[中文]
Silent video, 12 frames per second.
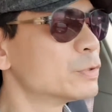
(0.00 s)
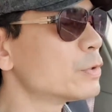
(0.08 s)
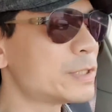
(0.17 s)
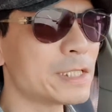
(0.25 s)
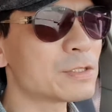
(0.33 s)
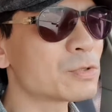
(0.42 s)
不
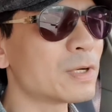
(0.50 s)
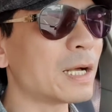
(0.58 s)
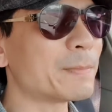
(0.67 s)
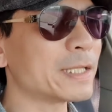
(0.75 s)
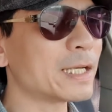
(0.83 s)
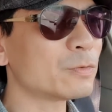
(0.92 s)
做限缩
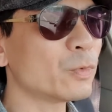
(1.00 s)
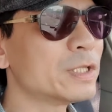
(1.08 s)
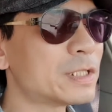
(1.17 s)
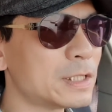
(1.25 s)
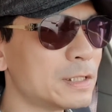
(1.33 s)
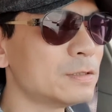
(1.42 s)
了，把它
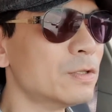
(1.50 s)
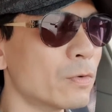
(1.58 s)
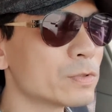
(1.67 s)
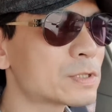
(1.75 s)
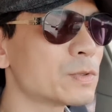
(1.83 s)
问题浓